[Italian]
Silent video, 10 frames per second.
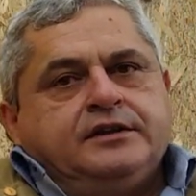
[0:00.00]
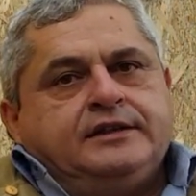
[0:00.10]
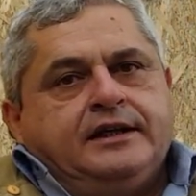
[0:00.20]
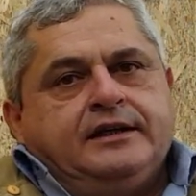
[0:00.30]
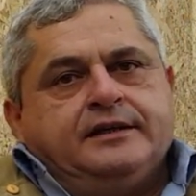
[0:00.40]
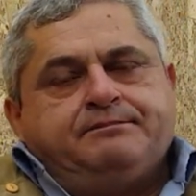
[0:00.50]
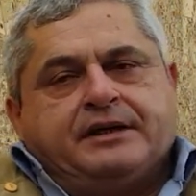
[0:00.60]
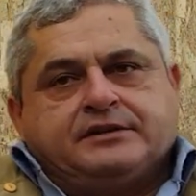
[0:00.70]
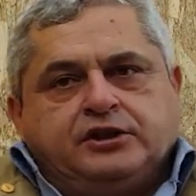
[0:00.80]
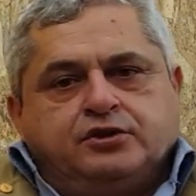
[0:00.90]
del
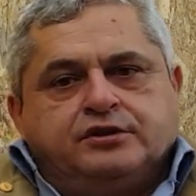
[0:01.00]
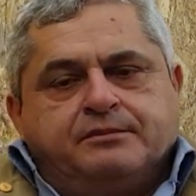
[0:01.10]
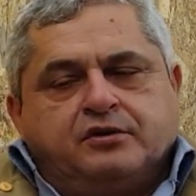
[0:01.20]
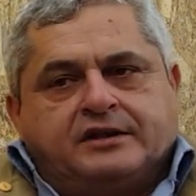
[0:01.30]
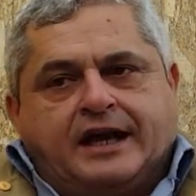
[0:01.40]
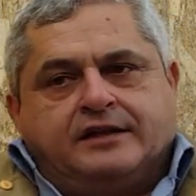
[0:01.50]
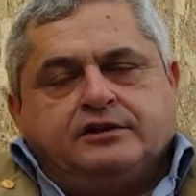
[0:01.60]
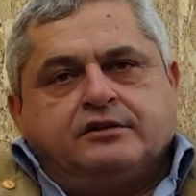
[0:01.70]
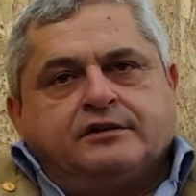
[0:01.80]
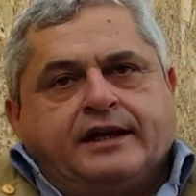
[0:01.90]
Partito
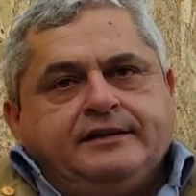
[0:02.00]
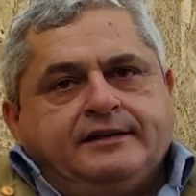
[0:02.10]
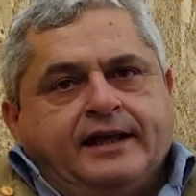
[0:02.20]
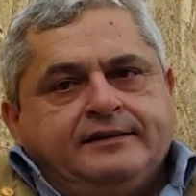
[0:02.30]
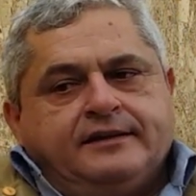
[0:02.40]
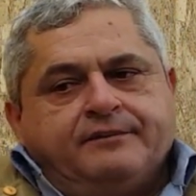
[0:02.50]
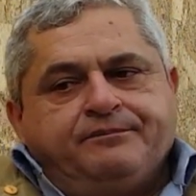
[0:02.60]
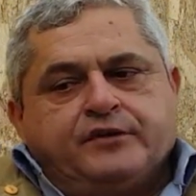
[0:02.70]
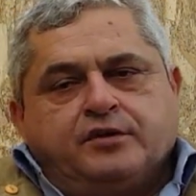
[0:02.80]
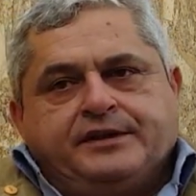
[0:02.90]
Democratico che
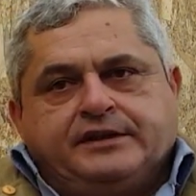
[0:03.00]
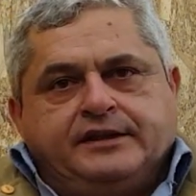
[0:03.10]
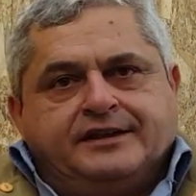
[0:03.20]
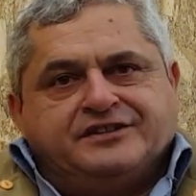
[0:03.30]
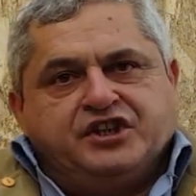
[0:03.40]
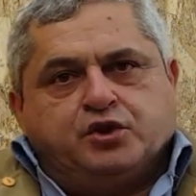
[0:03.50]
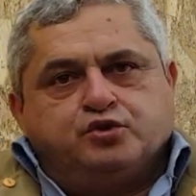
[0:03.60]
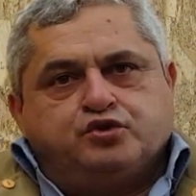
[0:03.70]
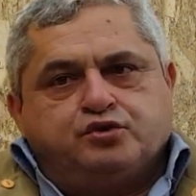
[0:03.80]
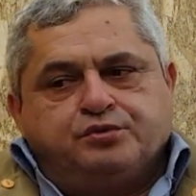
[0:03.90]
intende, come dire,
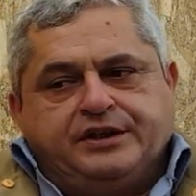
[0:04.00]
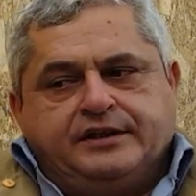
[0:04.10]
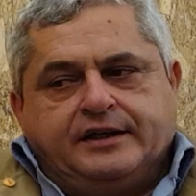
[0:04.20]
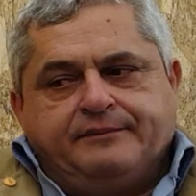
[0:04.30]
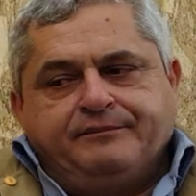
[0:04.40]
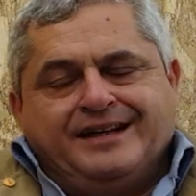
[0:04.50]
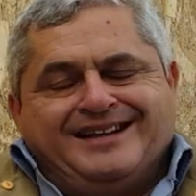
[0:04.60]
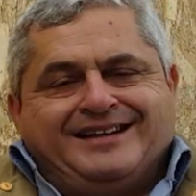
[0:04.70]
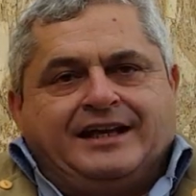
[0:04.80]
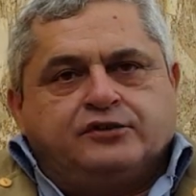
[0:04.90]
ricostruire
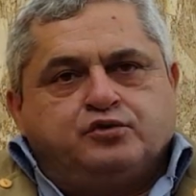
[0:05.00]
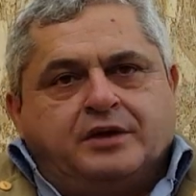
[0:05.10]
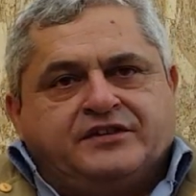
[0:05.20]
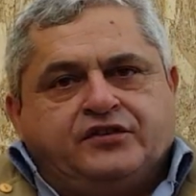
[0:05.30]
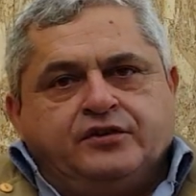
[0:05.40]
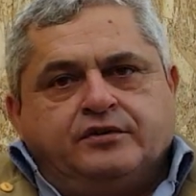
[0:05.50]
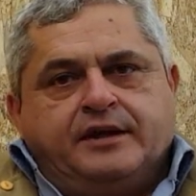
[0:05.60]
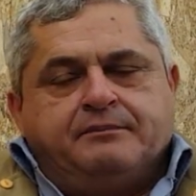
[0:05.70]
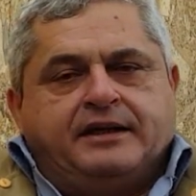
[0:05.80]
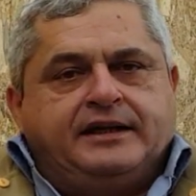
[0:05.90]
la sua
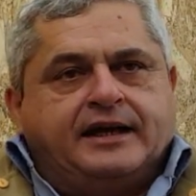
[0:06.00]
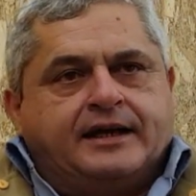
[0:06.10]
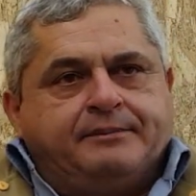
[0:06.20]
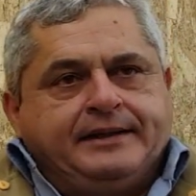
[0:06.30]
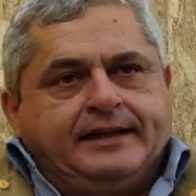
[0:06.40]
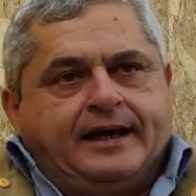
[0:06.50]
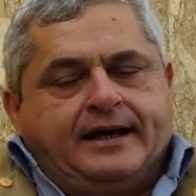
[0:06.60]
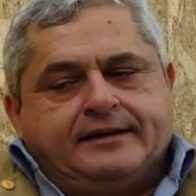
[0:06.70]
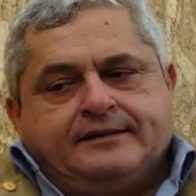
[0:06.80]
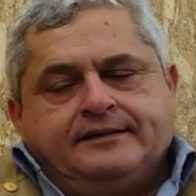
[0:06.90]
azione in maniera
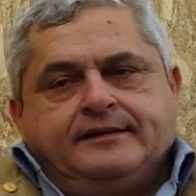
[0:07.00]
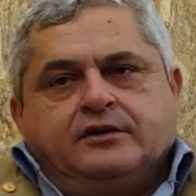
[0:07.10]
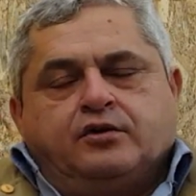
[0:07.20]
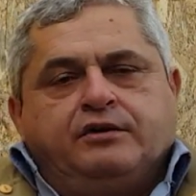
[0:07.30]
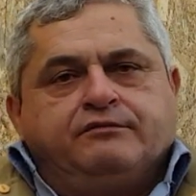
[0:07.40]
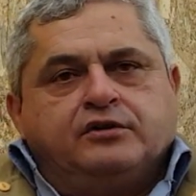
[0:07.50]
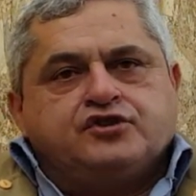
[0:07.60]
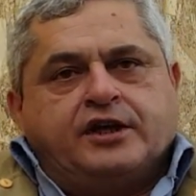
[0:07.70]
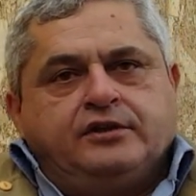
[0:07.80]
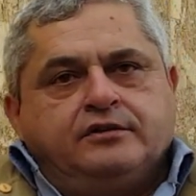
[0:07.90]
capillare,
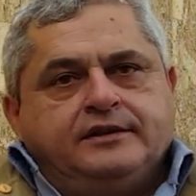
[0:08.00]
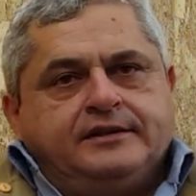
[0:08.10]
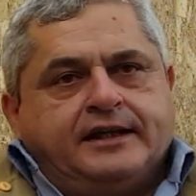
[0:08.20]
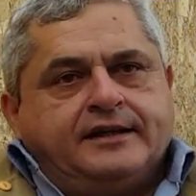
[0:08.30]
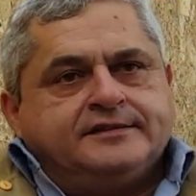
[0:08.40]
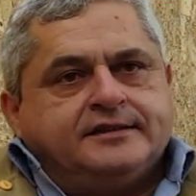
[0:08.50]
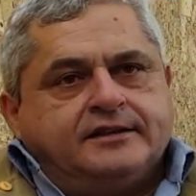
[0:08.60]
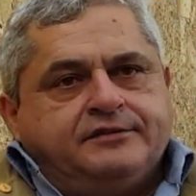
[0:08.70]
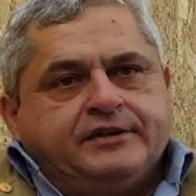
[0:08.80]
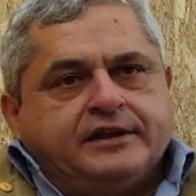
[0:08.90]
coinvolgendo l'intera
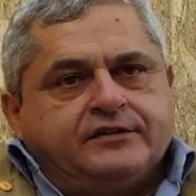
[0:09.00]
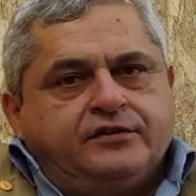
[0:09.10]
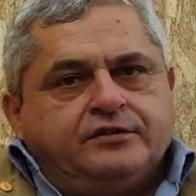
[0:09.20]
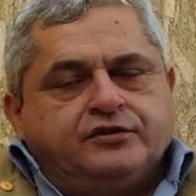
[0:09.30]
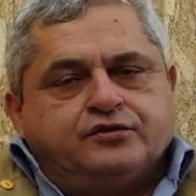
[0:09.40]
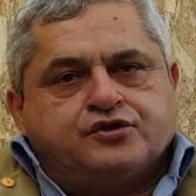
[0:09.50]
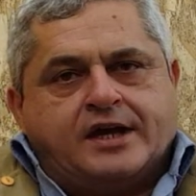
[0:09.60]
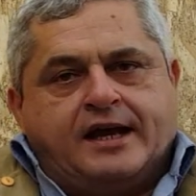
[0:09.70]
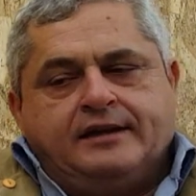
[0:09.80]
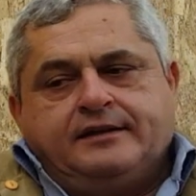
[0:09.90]
stratificazione
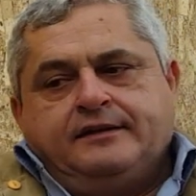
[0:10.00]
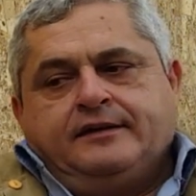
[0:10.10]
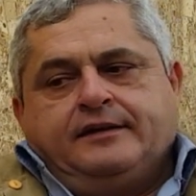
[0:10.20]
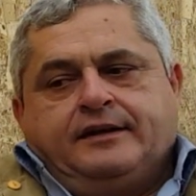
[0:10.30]
sociale